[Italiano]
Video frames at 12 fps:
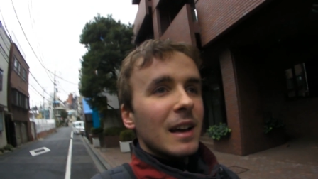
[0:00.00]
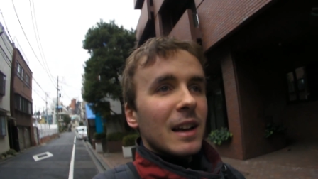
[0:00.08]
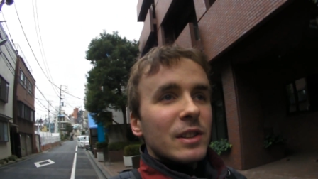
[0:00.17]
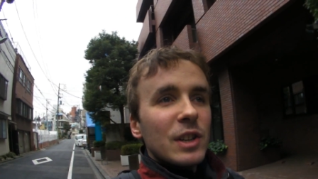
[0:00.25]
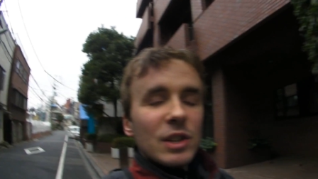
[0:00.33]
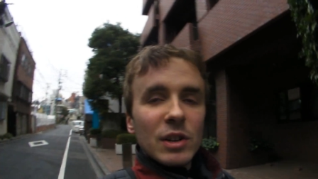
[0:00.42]

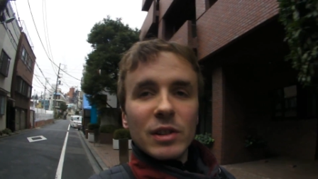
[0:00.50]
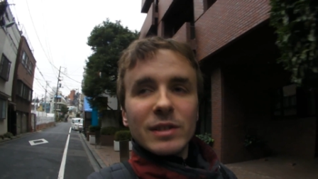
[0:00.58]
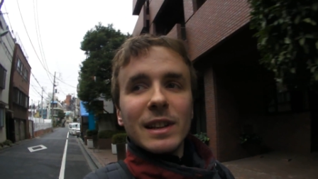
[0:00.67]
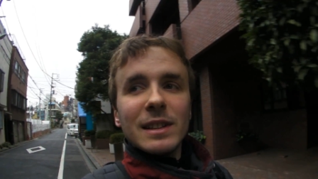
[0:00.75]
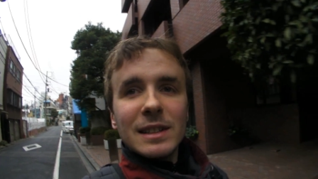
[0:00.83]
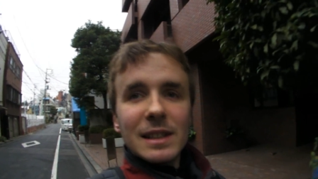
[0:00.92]
ci sono
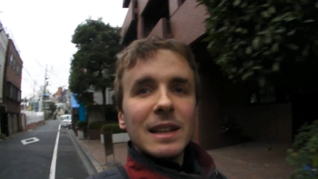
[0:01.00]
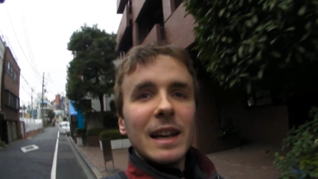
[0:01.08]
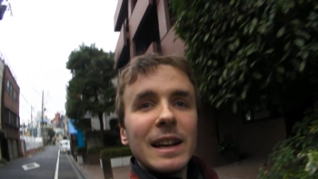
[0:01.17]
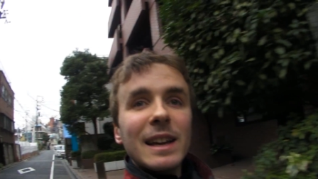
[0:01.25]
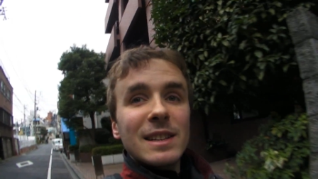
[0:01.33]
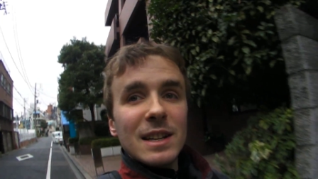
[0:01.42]
tanti
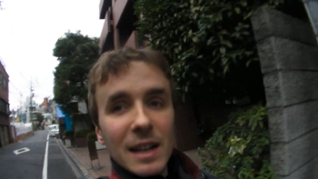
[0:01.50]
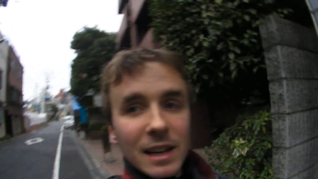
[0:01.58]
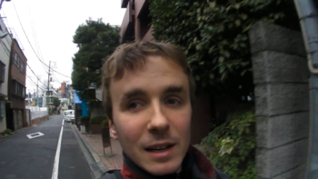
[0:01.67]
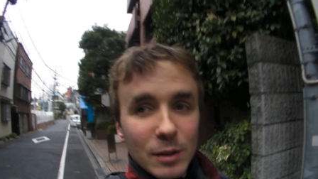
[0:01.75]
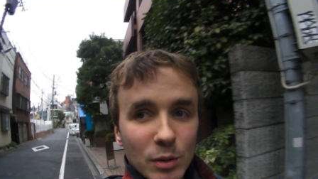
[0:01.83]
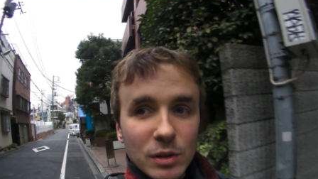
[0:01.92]
italiani che ci hanno
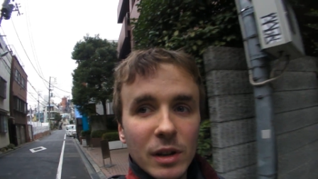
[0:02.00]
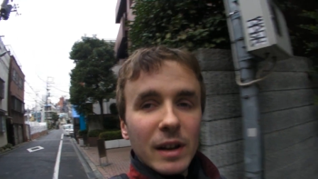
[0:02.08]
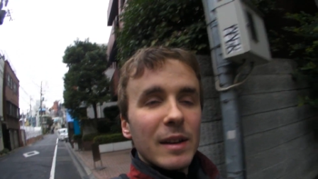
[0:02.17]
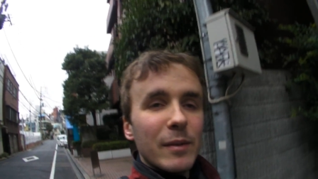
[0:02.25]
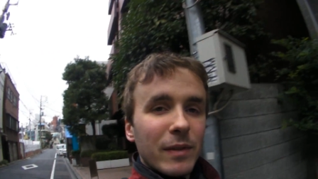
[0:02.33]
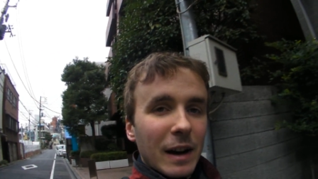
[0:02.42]
creduto e
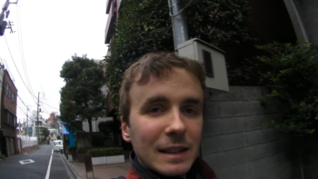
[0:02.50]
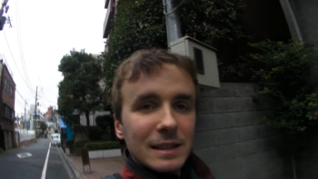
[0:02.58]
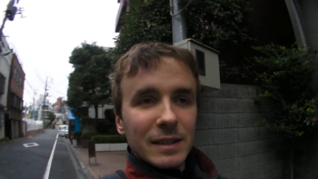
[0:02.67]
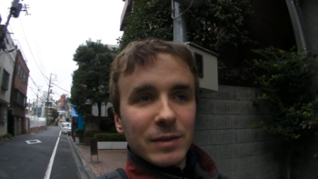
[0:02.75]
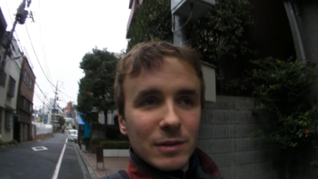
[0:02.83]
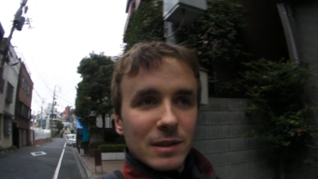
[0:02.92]
infatti
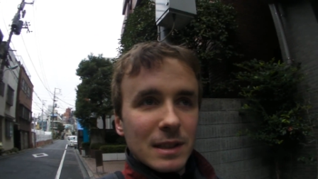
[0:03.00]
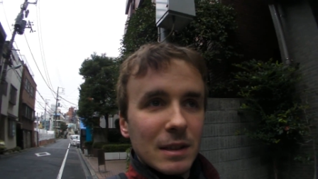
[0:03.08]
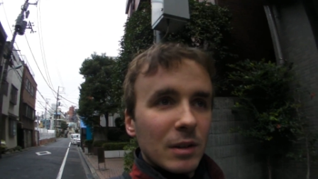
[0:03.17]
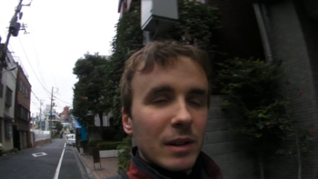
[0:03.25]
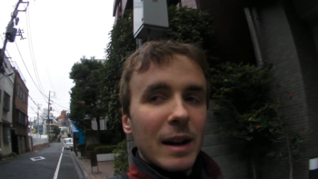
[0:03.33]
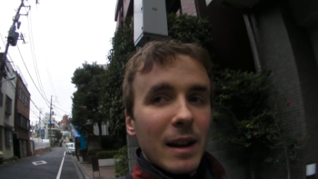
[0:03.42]

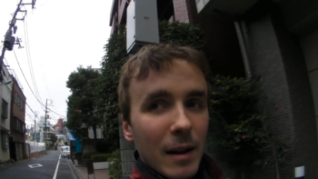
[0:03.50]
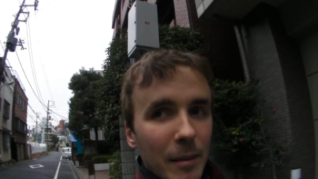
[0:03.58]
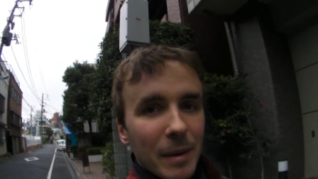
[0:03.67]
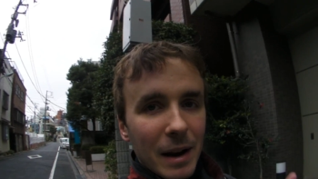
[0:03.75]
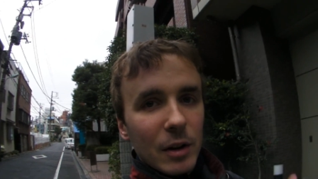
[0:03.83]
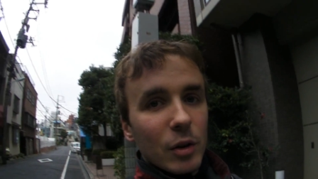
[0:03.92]
funziona e la,
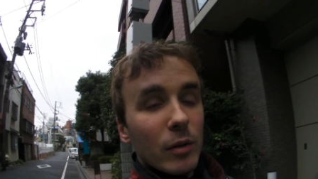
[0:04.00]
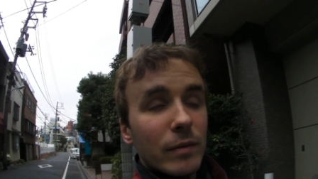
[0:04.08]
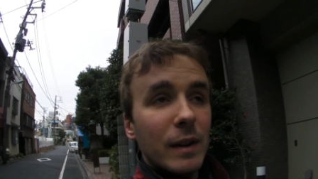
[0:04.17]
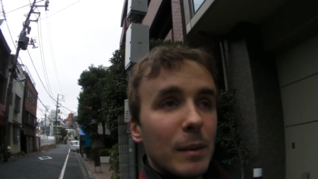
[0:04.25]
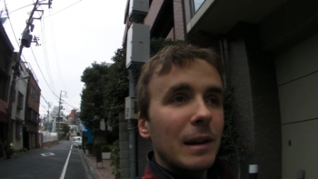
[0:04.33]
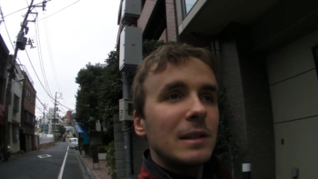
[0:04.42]
me l'hanno
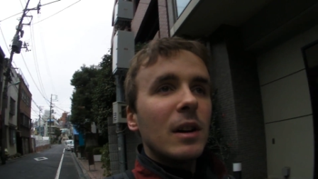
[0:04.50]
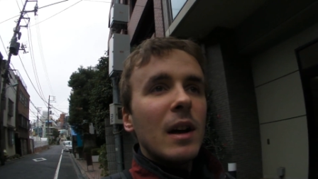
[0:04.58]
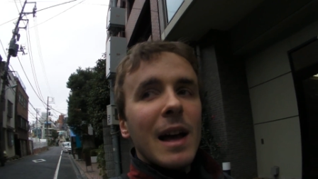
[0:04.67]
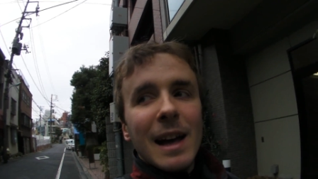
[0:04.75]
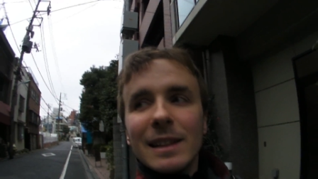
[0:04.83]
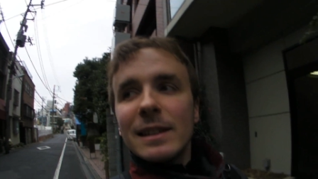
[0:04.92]
confermato.
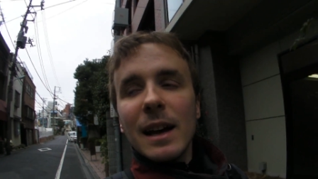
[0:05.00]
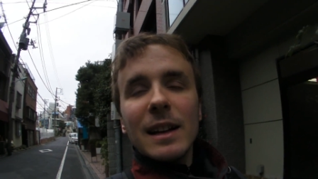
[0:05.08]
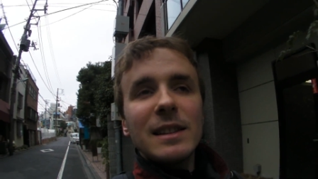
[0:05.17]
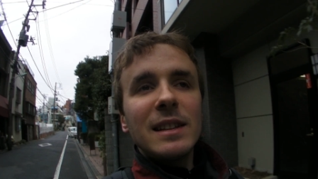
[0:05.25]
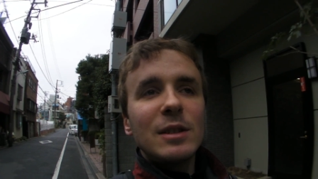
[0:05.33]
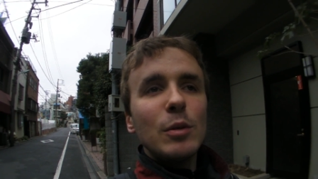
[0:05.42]

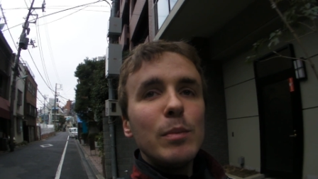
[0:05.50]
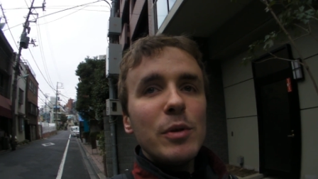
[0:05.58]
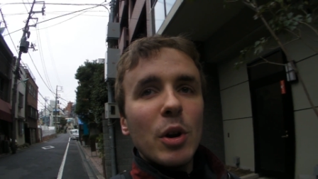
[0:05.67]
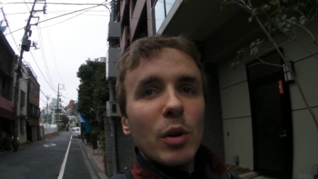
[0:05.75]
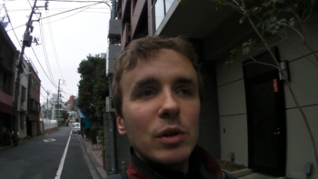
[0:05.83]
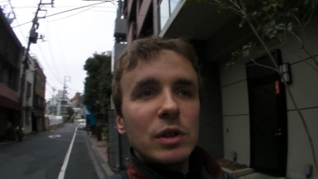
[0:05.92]
Tanti
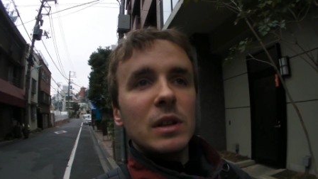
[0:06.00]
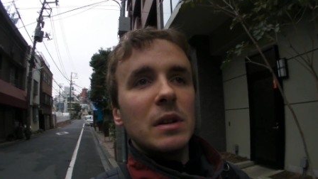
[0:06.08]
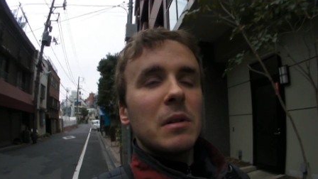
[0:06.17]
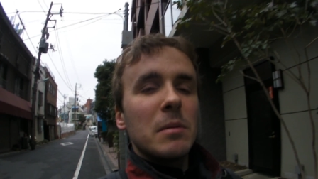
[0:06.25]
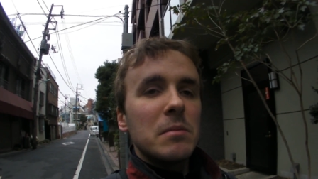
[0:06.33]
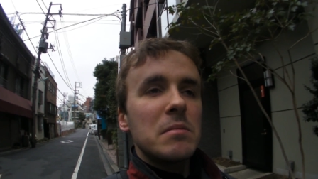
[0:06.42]
dubbiosi,
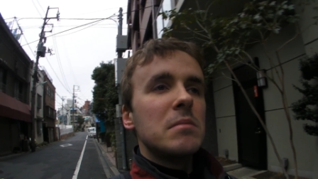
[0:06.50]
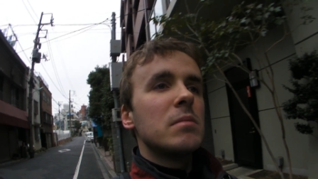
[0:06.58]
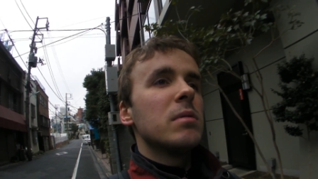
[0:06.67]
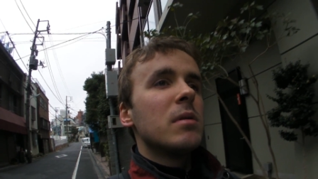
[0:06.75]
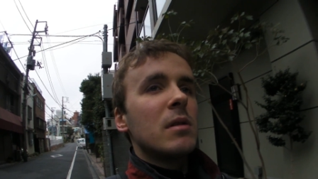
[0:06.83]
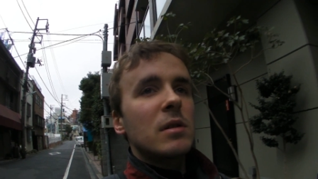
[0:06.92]
mm,
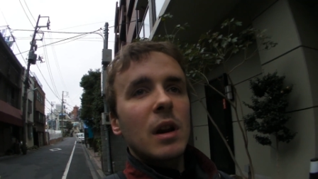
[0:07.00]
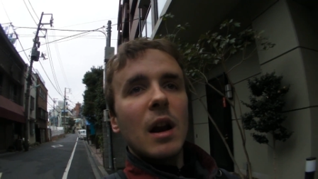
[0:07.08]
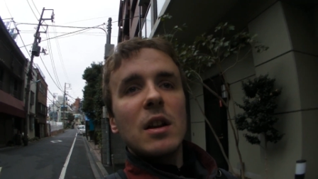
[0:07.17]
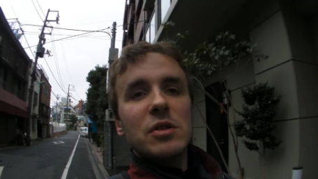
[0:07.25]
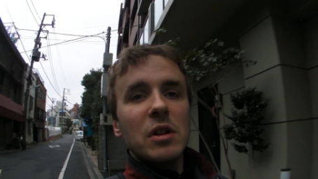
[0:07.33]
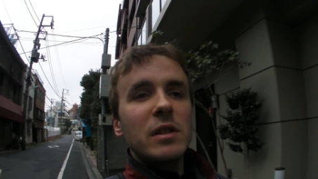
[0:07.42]
sono cioè
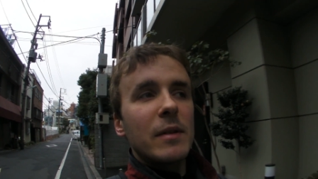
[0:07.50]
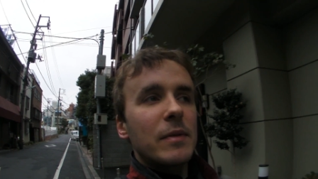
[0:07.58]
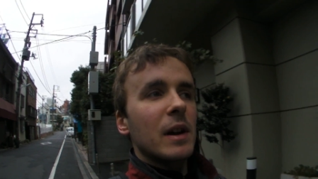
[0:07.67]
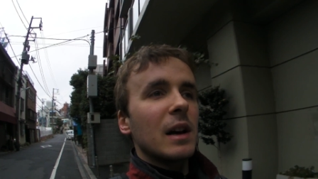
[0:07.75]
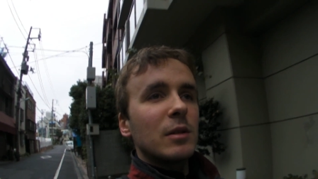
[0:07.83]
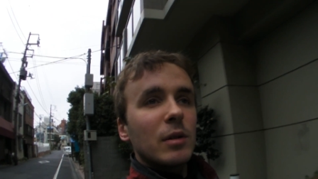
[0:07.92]
la solita
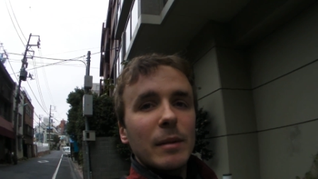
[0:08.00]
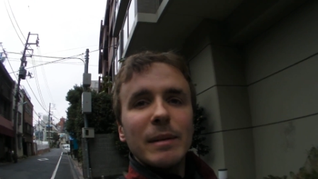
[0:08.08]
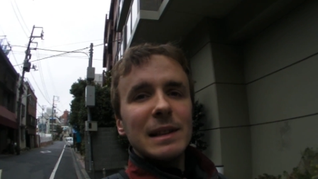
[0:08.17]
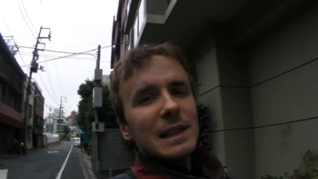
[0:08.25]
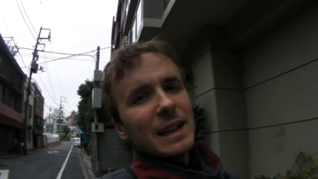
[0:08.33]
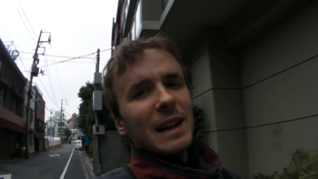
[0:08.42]
fregatura, ma
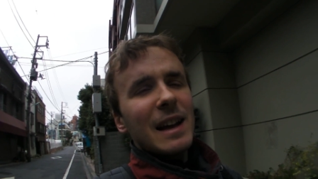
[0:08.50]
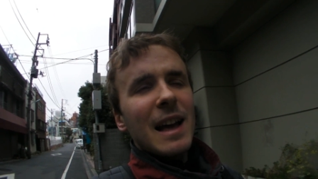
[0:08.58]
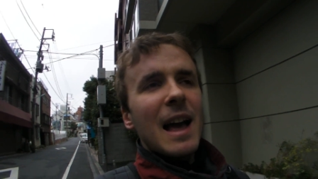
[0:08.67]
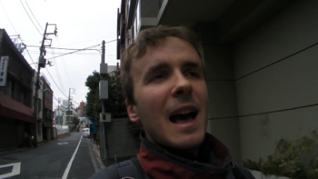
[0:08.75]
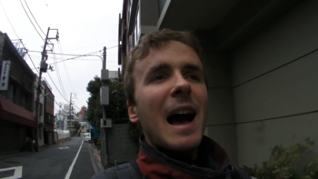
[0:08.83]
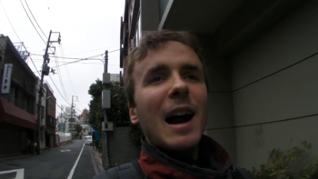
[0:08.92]
andate
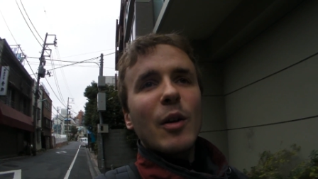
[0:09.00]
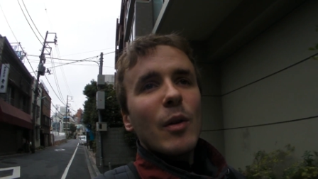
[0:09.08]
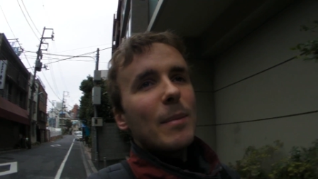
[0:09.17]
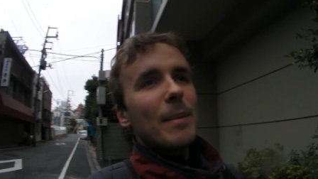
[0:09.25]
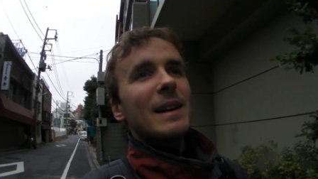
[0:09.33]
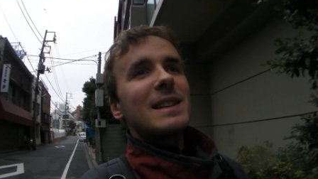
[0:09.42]
a quel
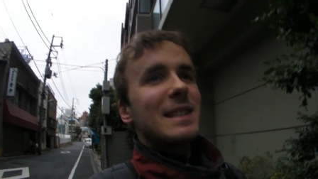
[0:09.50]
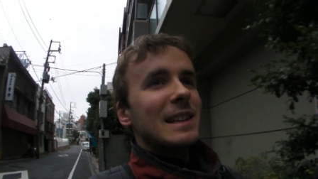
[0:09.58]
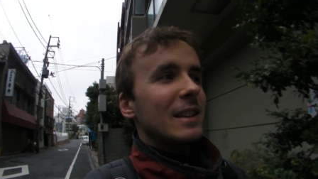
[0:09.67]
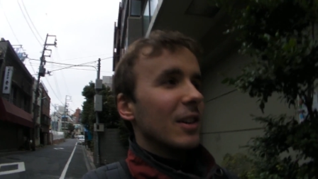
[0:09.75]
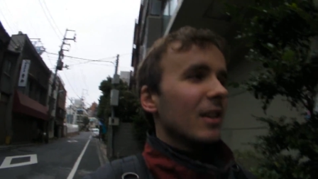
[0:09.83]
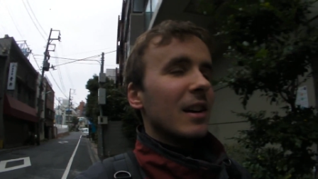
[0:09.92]

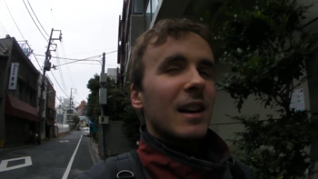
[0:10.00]
paesino.